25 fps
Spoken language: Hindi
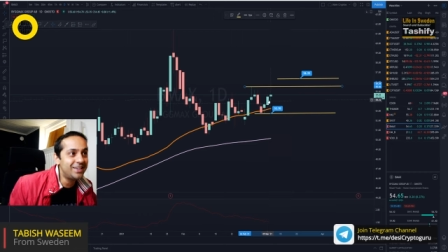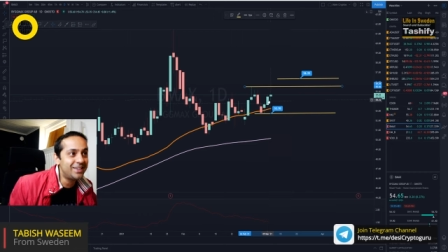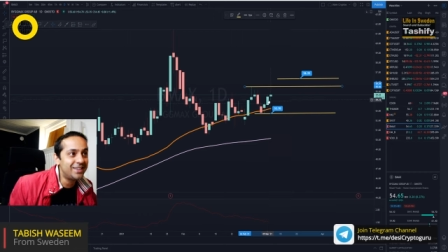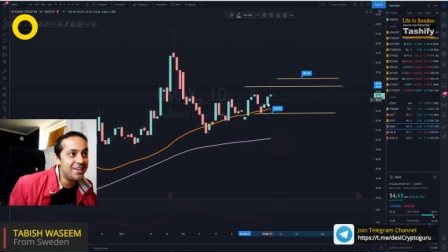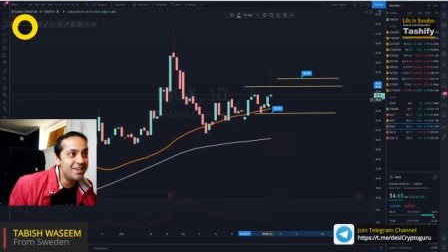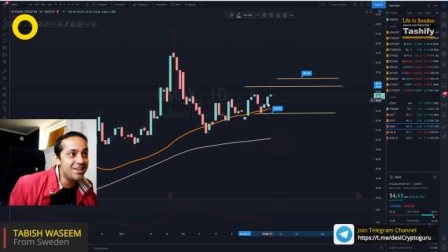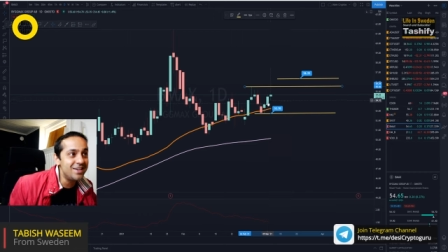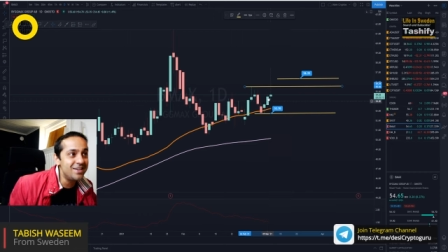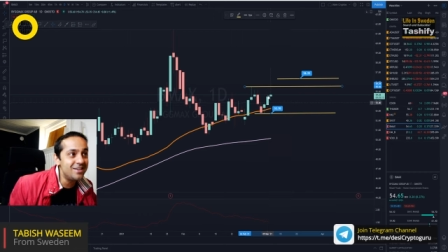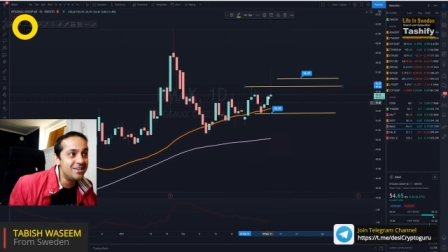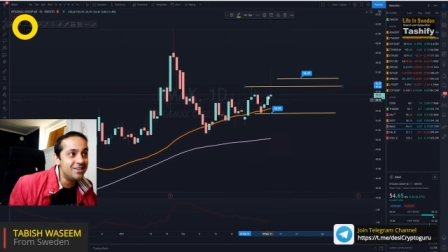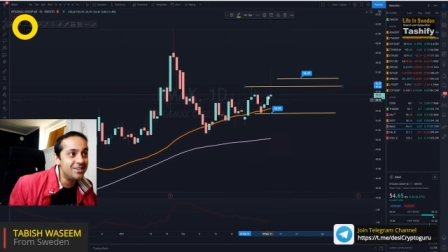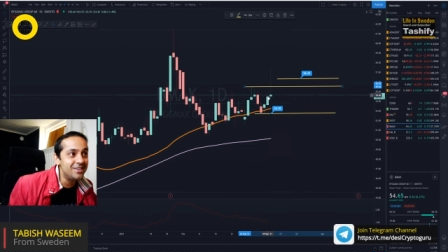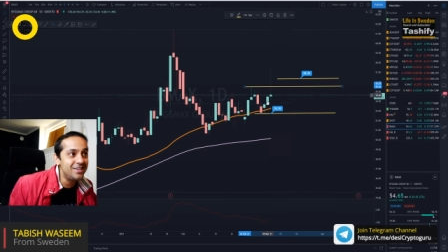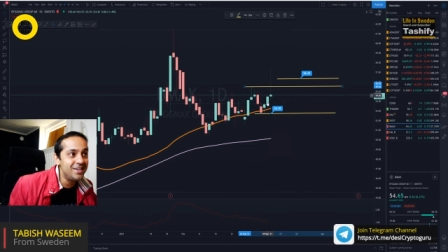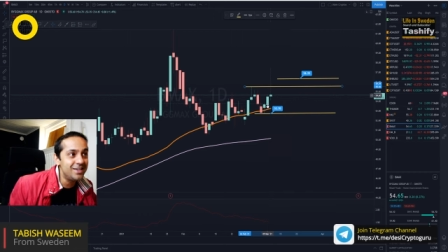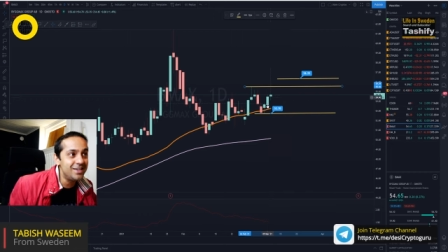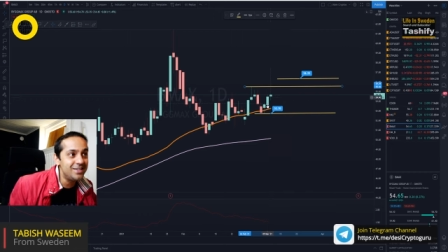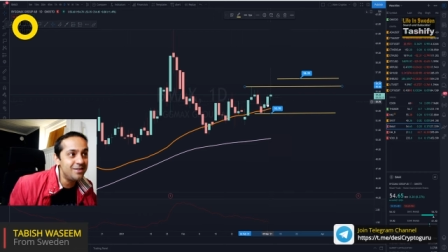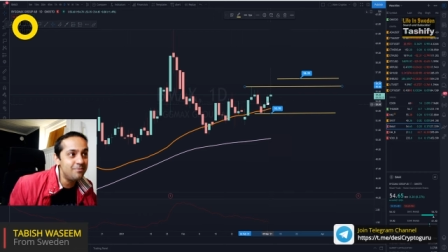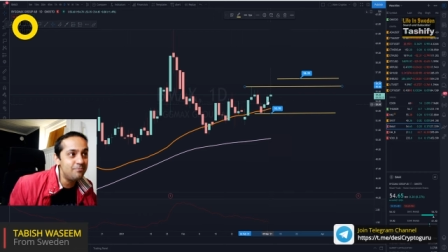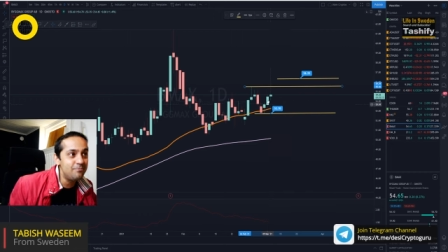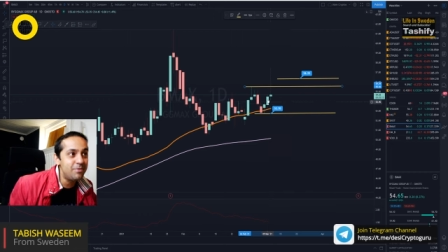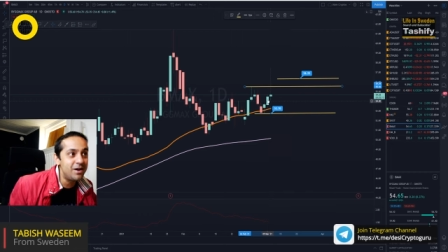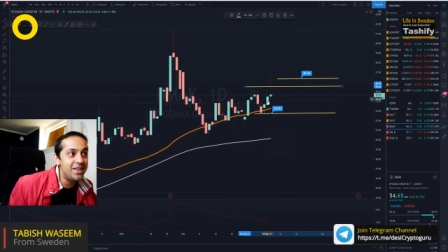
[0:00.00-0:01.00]
किंग ये
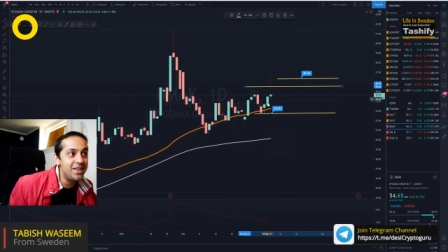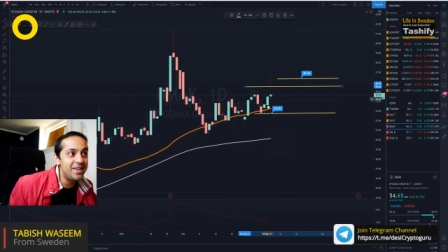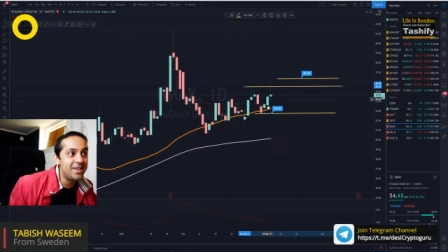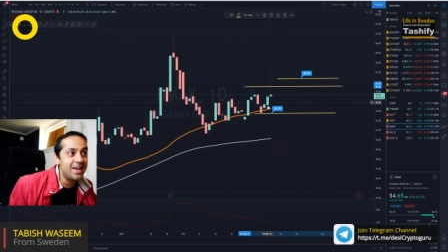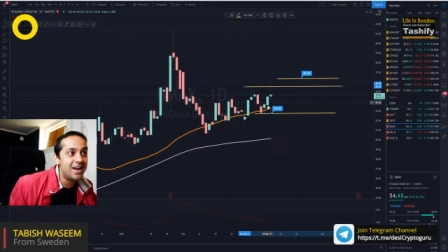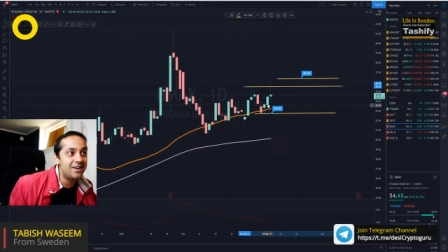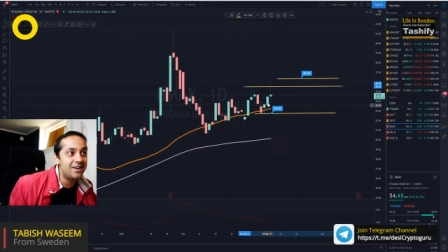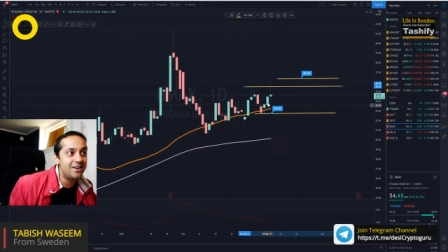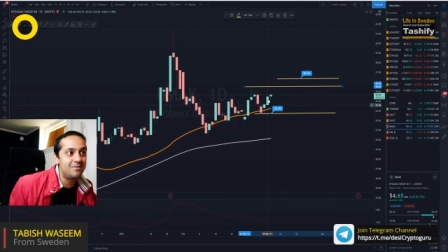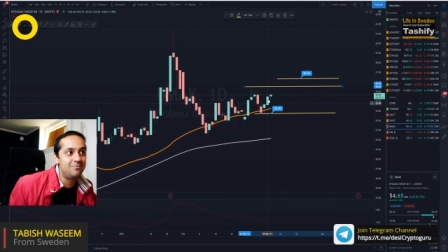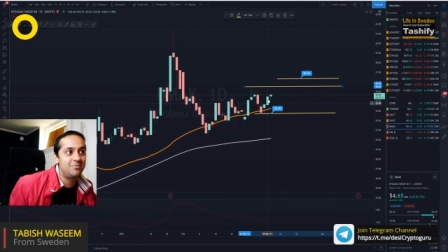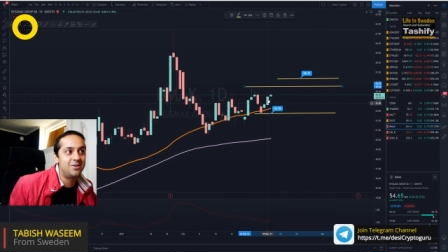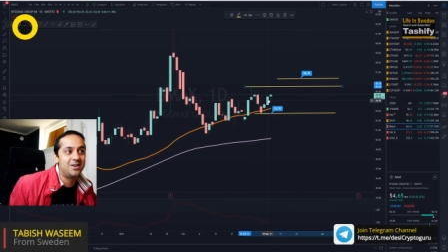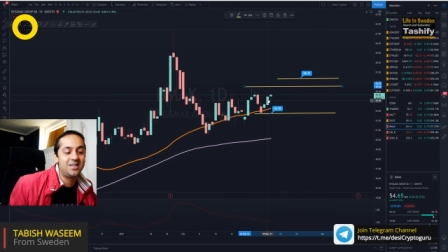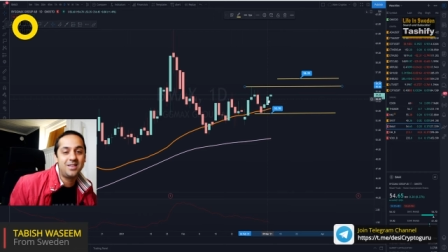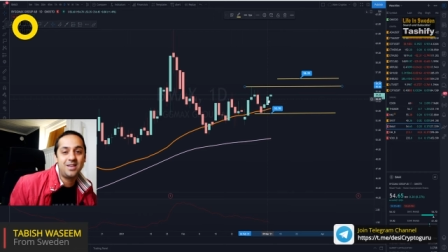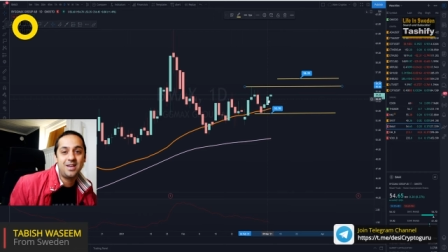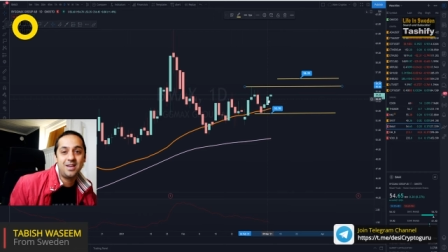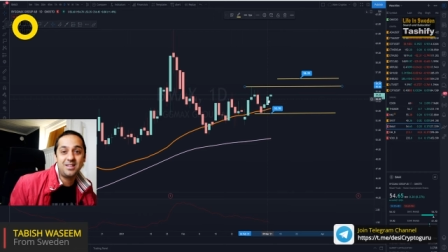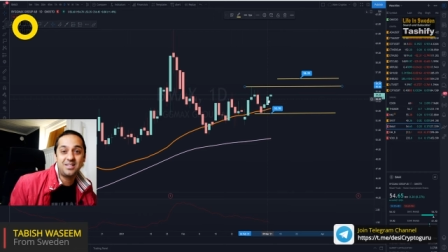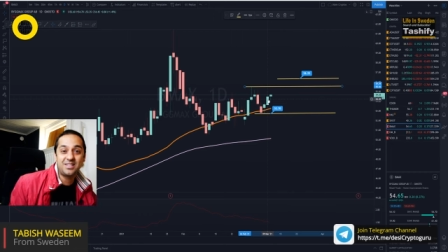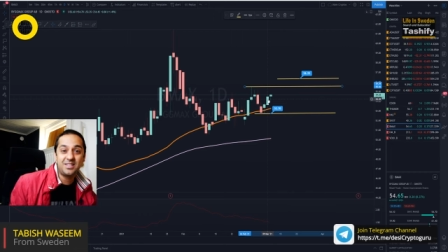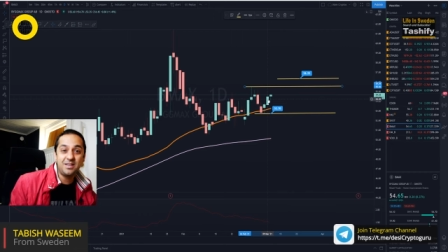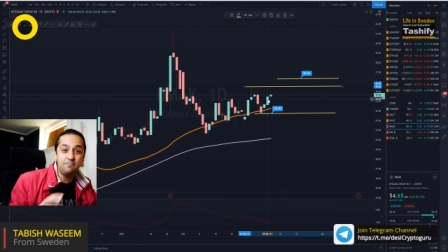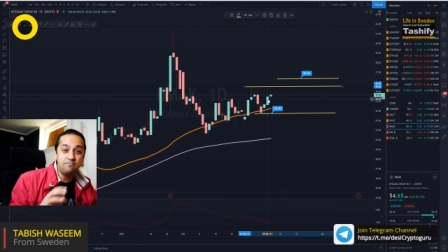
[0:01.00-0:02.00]
ये बड़ी कैंडल बनी है
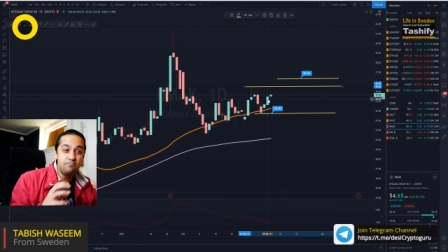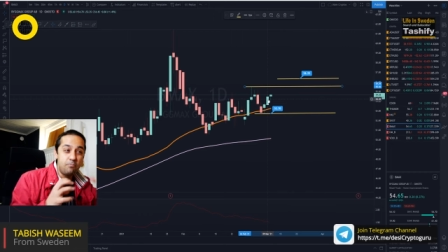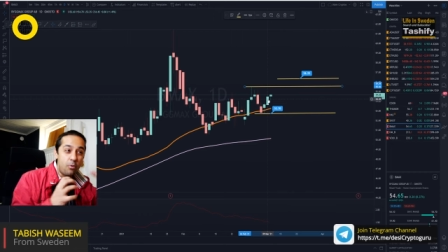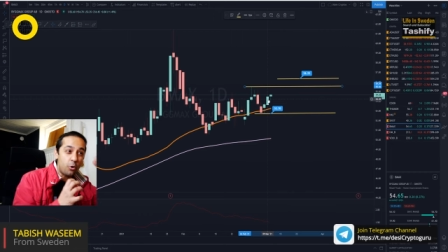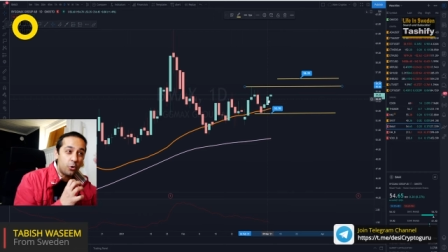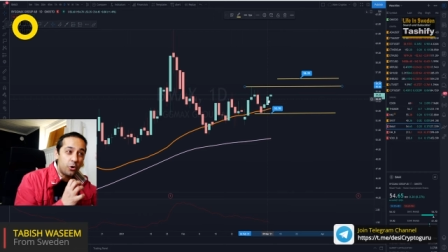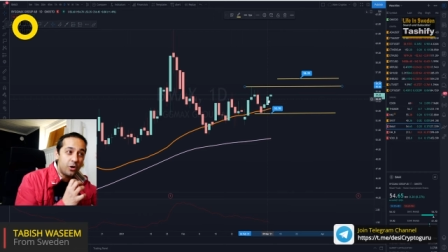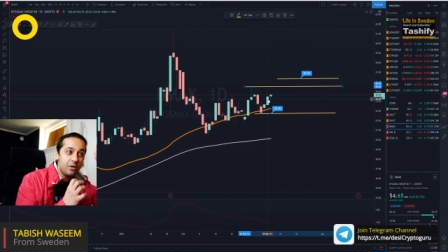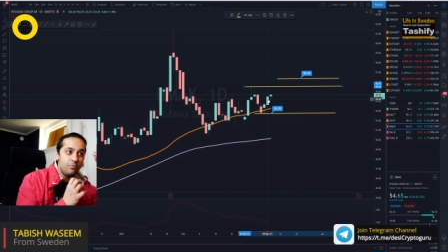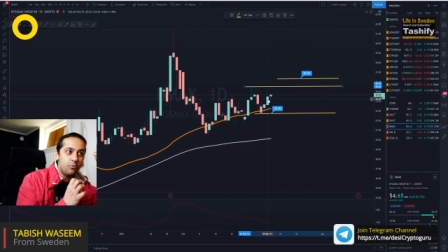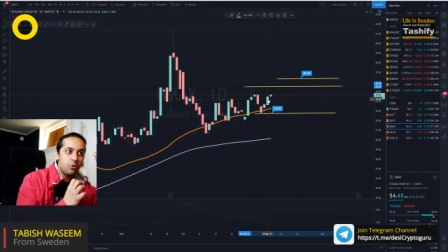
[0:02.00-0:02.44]
इसकी बॉडी